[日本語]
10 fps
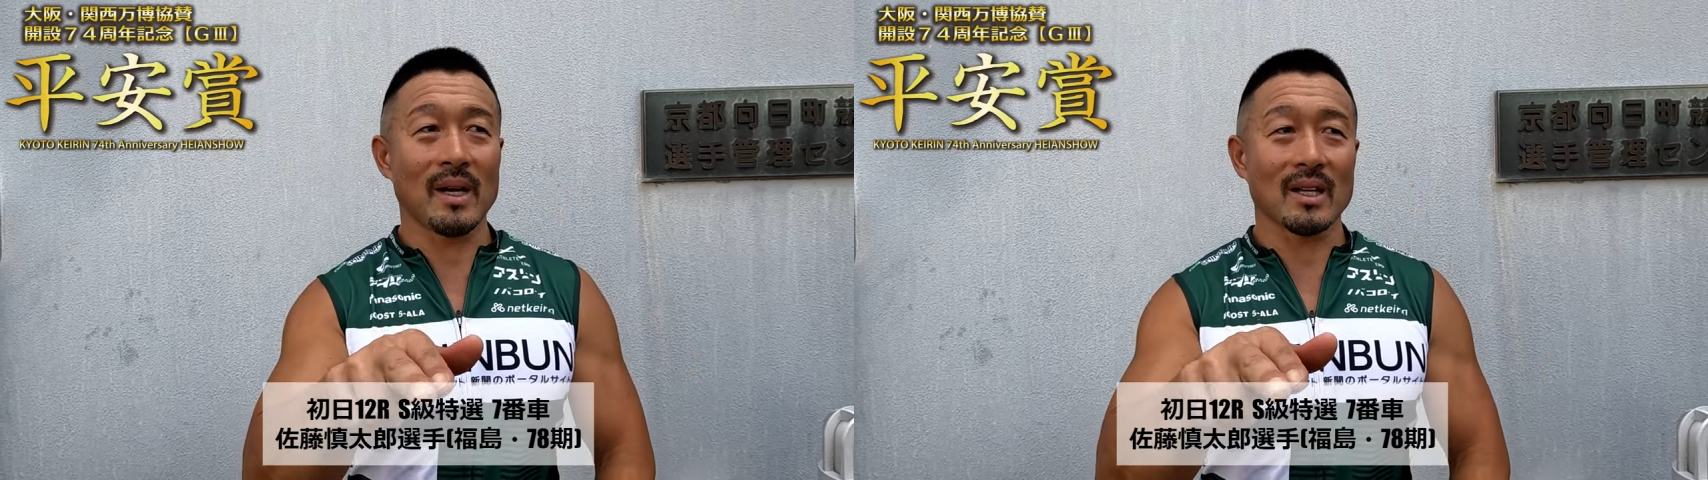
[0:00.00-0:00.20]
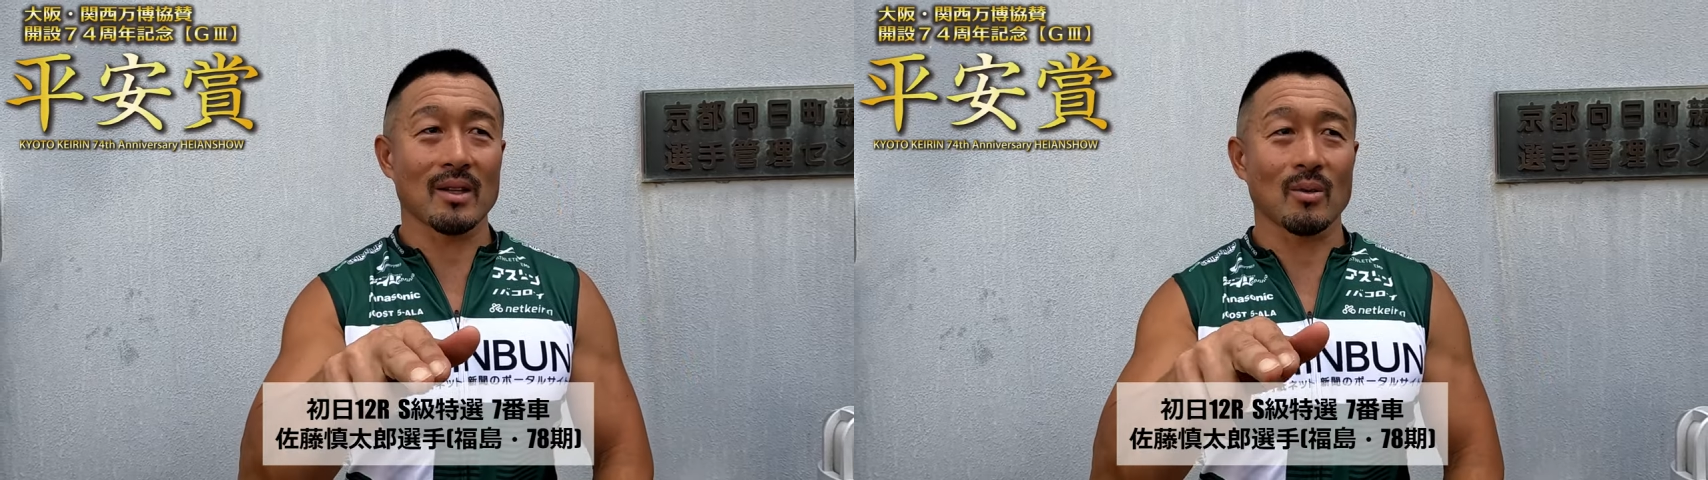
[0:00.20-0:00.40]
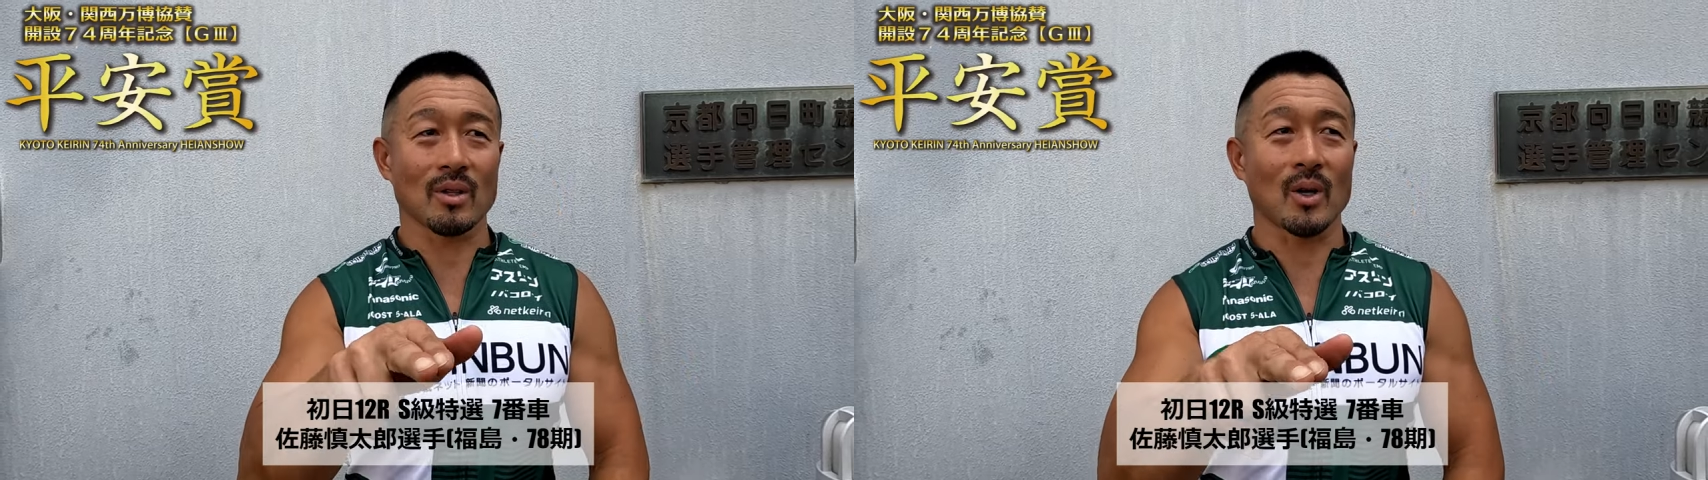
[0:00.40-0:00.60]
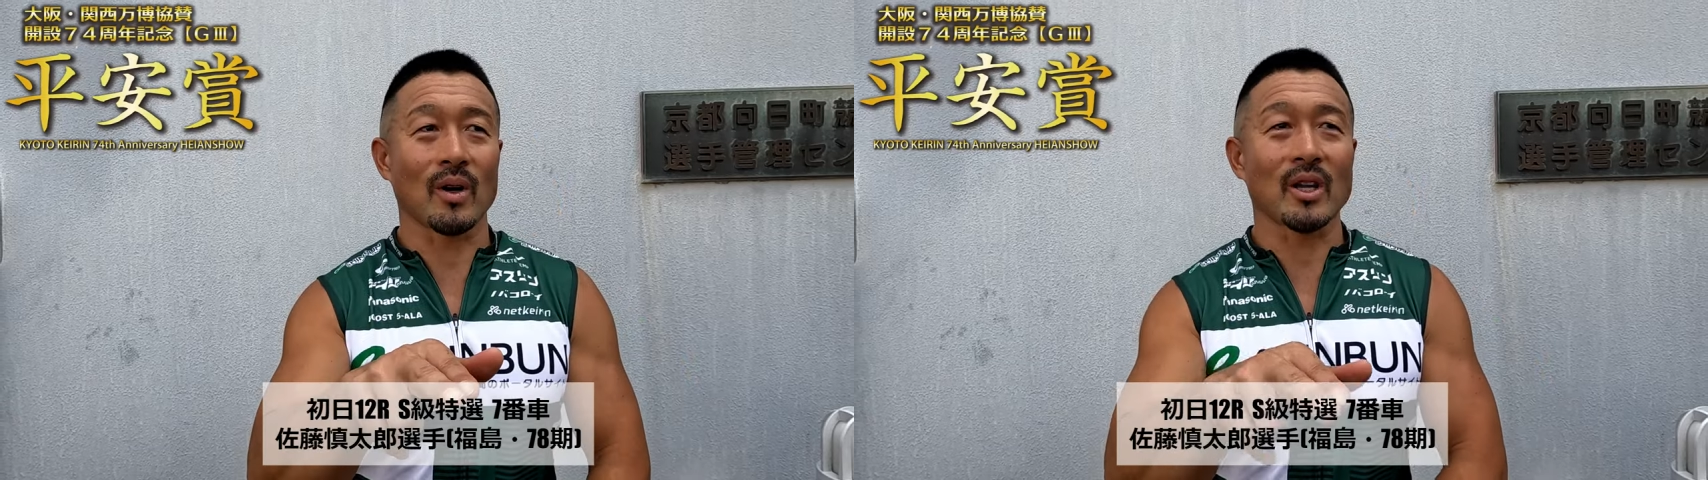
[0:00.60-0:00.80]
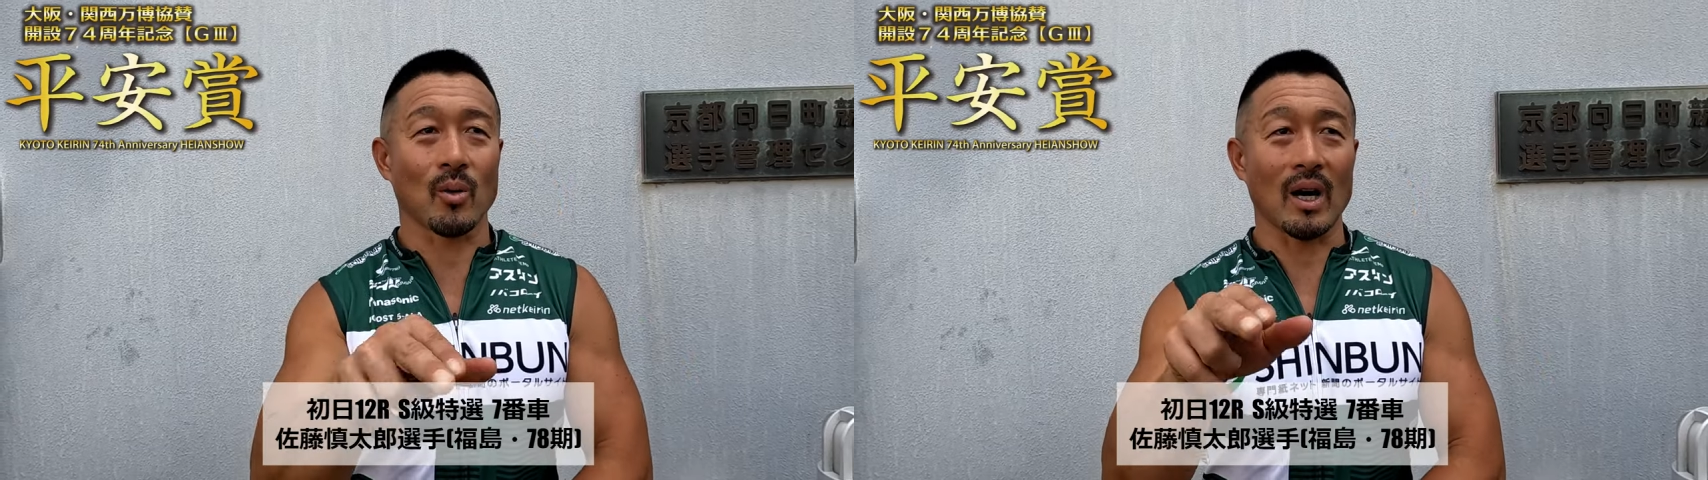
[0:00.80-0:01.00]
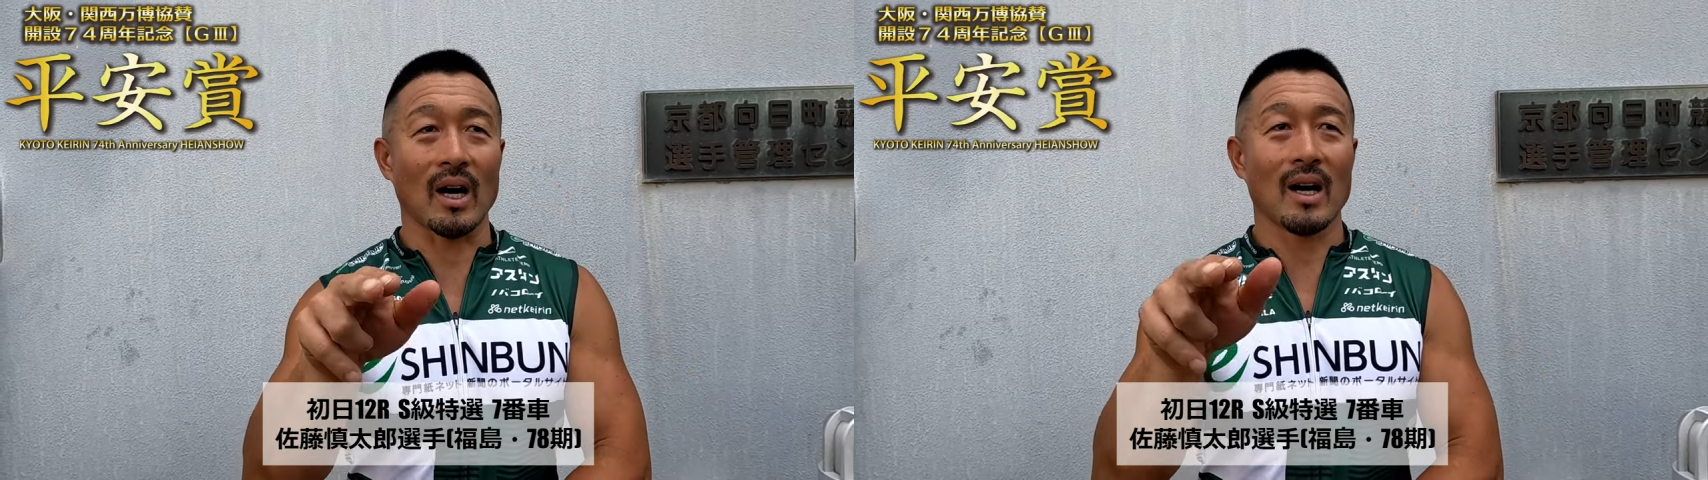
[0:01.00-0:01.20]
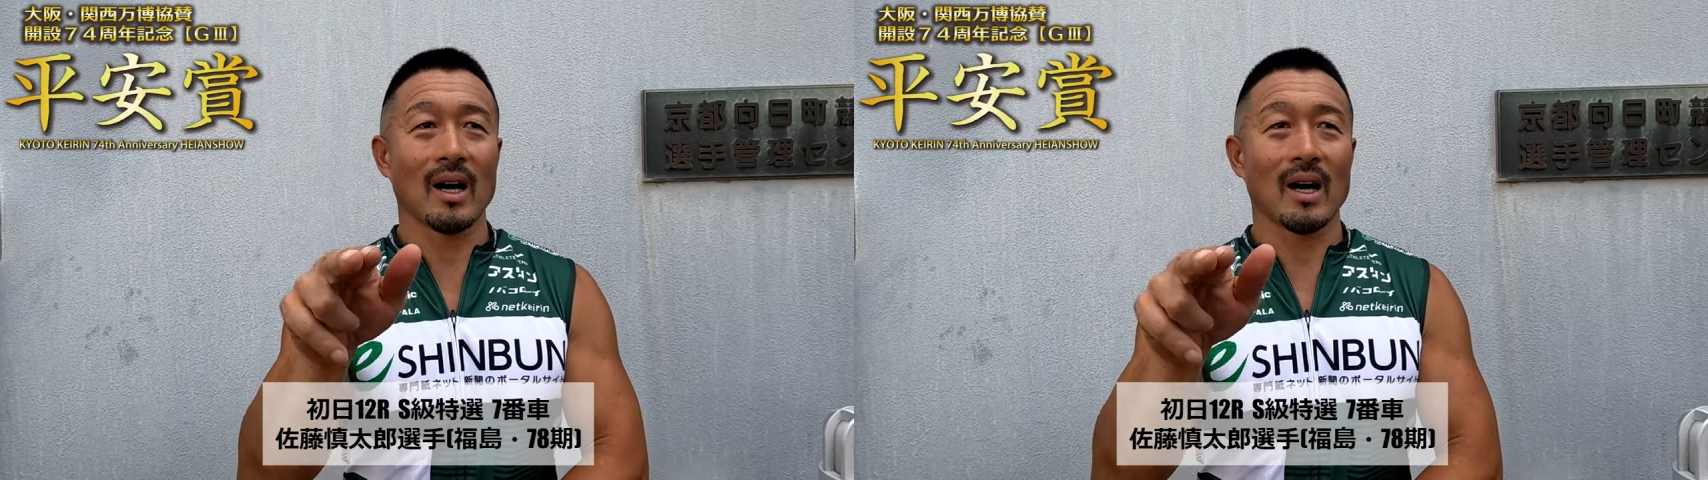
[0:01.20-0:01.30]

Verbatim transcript: ま撮った方がいいのか